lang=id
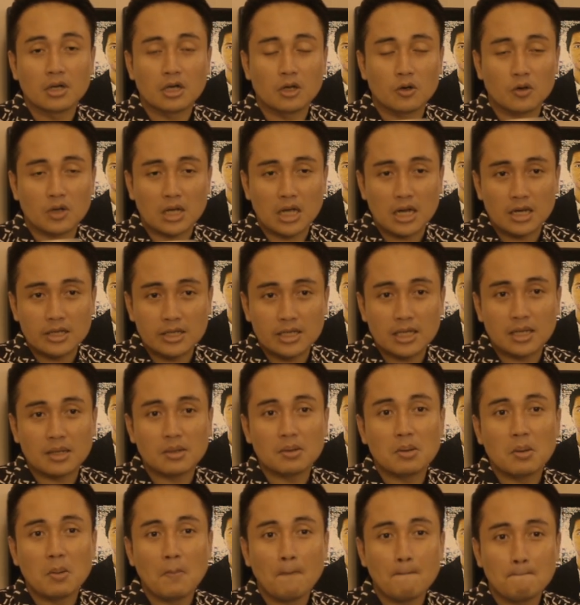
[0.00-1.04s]
Kalau
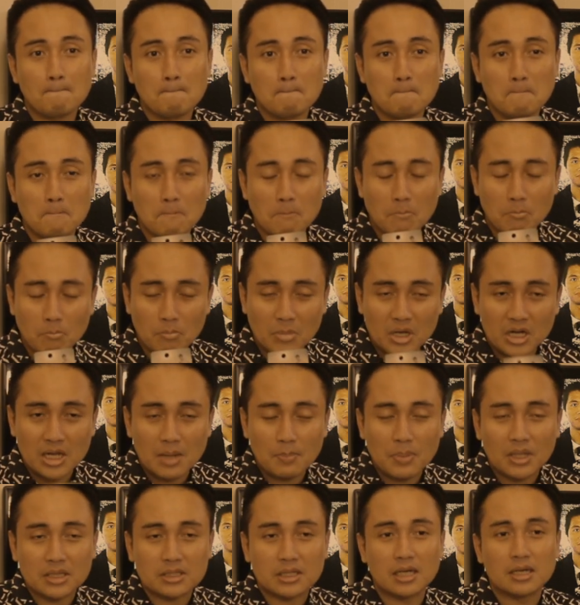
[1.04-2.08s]
kalian
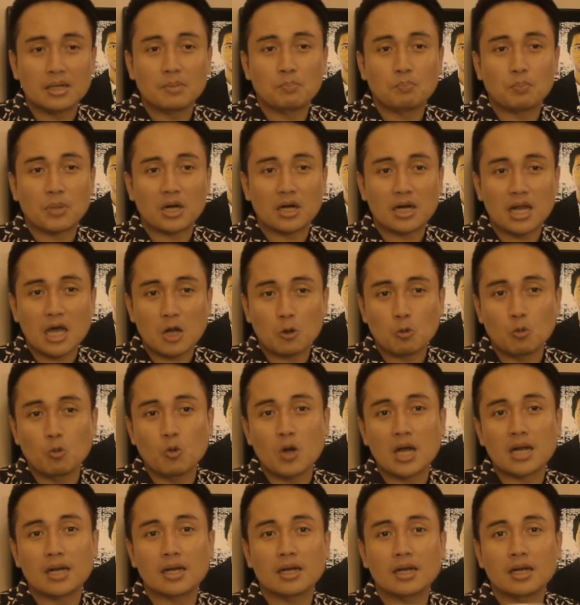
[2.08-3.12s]
mendapatkan
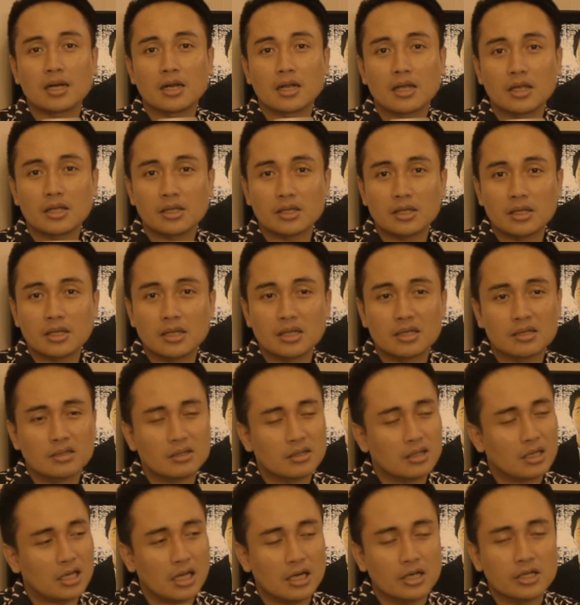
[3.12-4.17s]
perlakuan
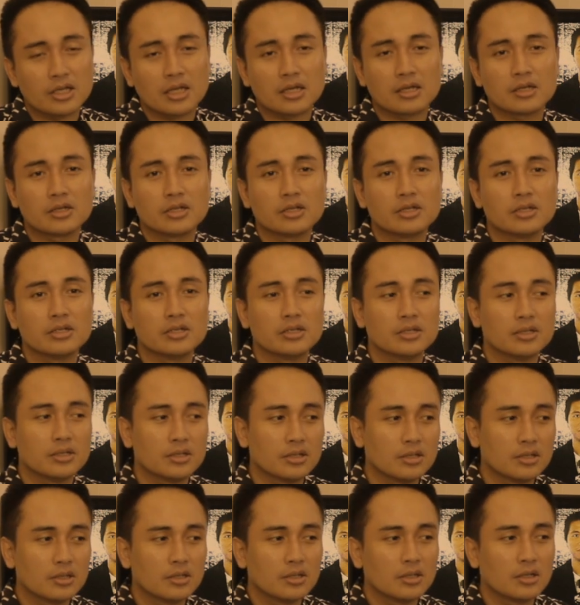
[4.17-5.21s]
kalian di
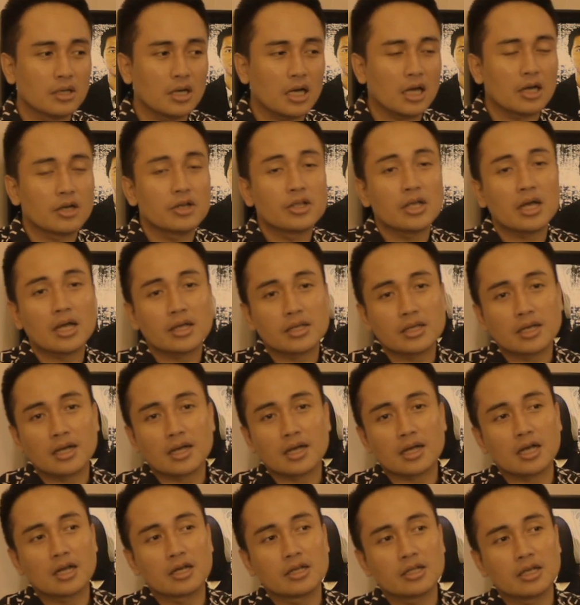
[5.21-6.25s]

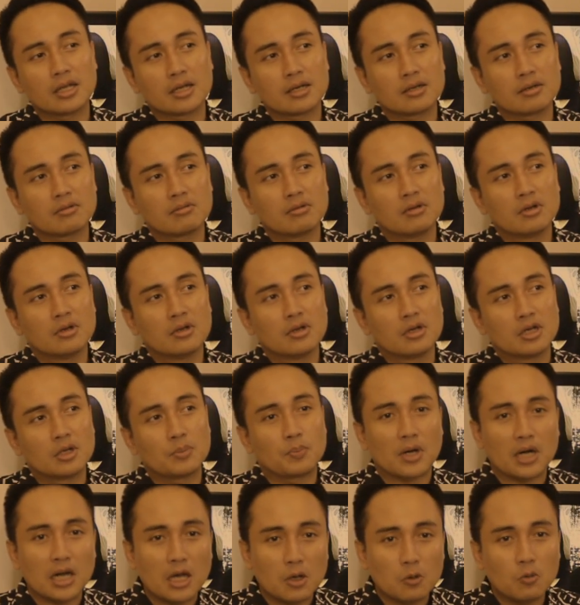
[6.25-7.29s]
aniaya, kalian
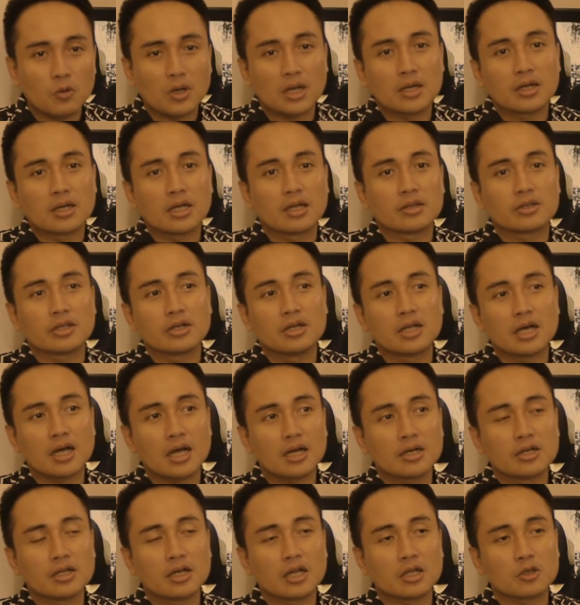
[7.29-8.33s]
diperlakukan dengan tidak
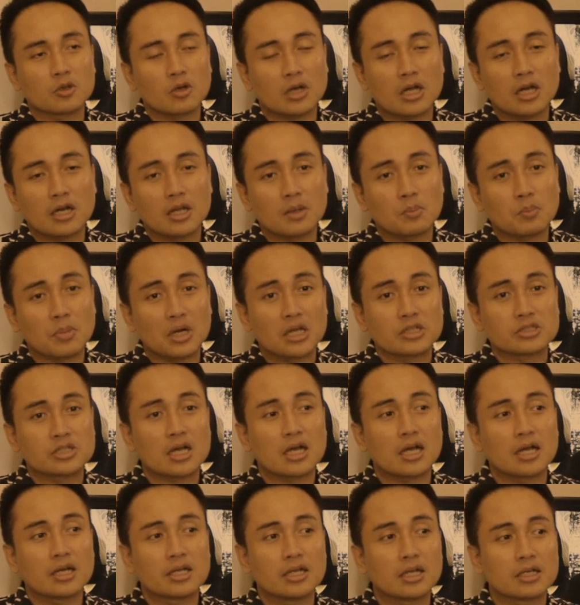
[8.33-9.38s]
adil atau kalian merasa
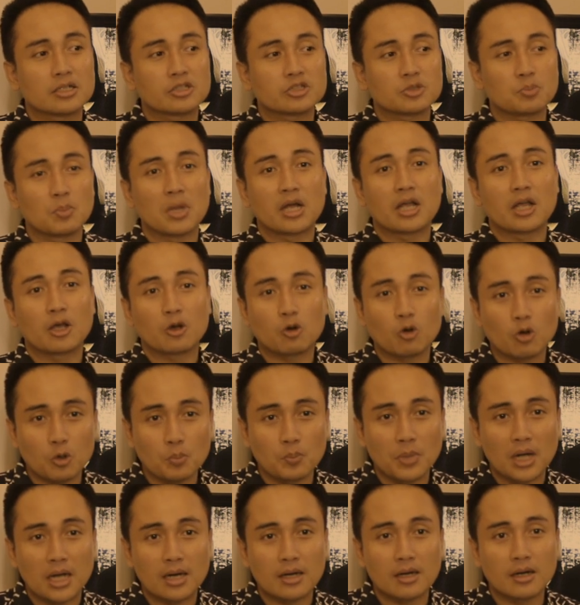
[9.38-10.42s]
kalian sebagai
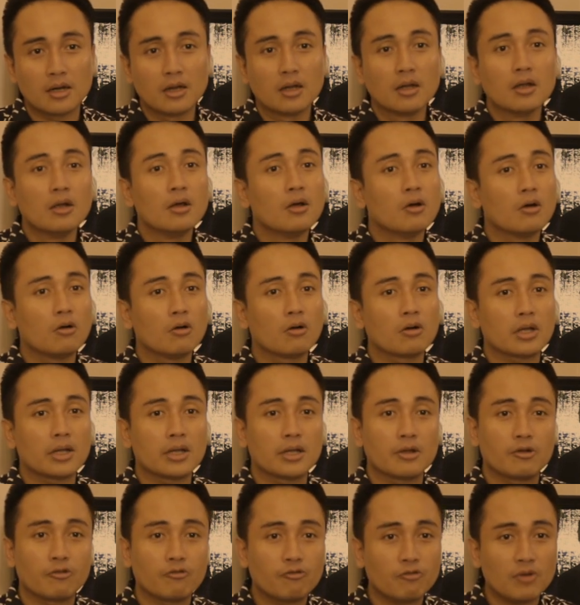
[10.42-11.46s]
korban, oke,
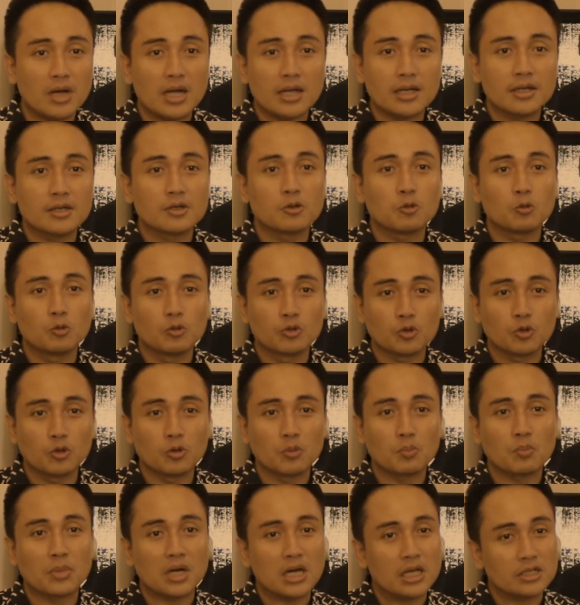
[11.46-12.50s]
okay, fine
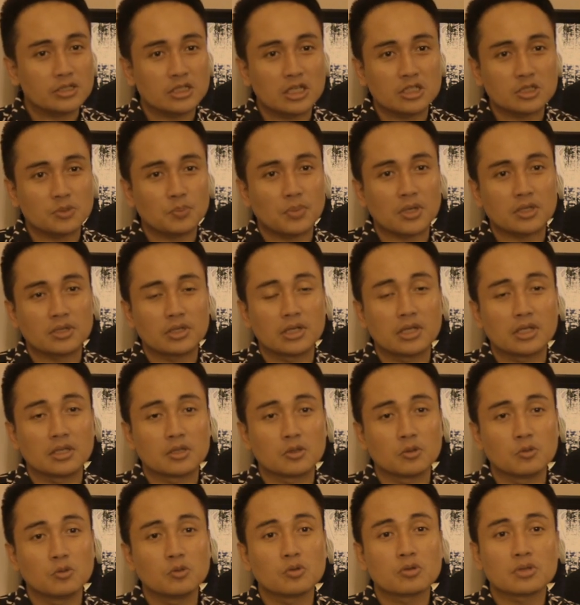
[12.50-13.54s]
untuk merasa seperti
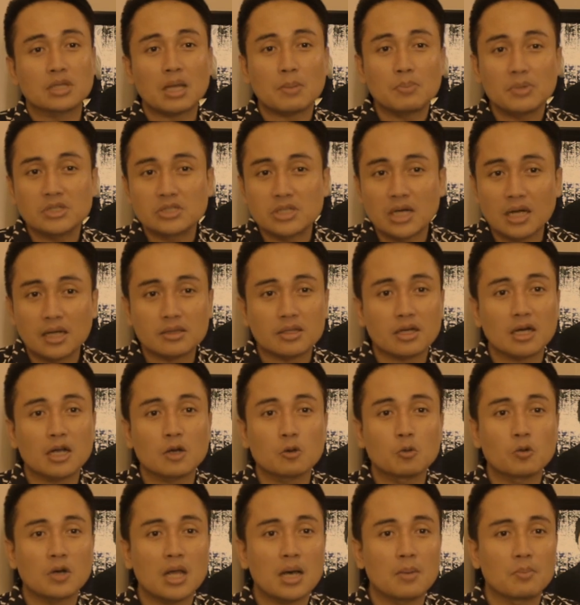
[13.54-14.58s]
itu, tapi jangan
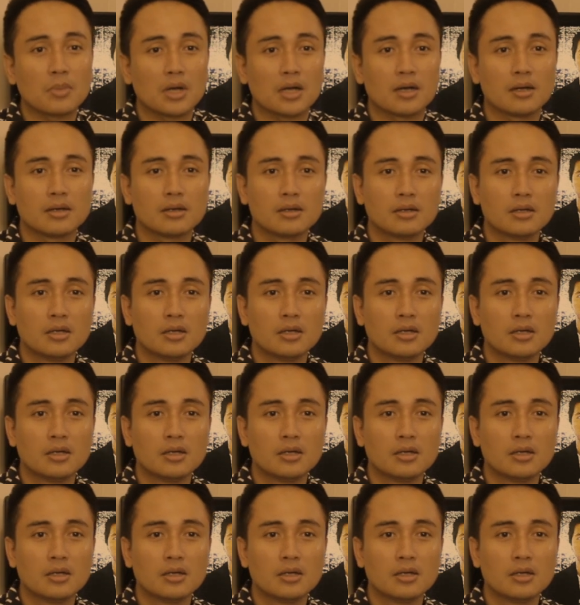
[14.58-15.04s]
terlalu lama.